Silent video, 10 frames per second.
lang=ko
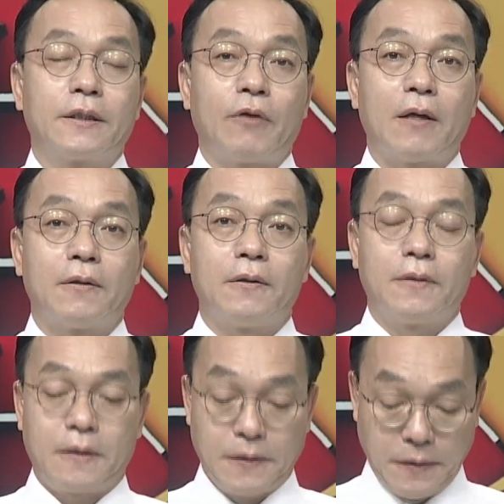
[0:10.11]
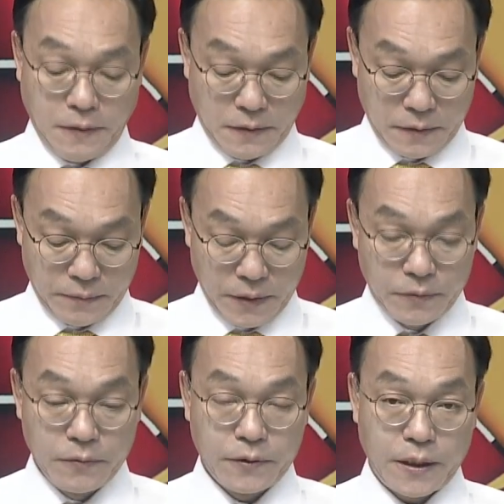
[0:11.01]
과거 그 어,
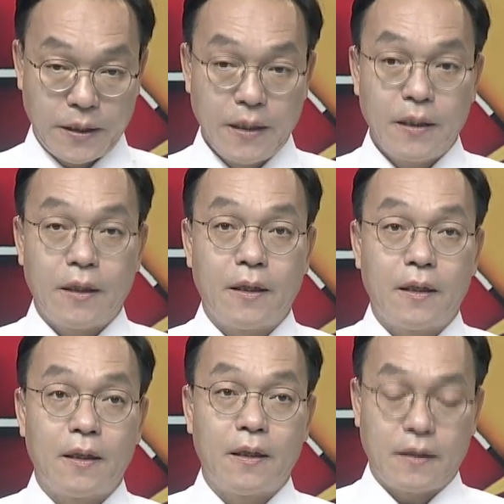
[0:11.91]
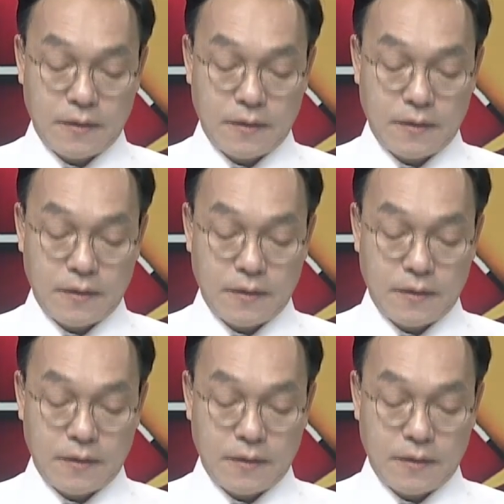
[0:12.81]
미국의 아,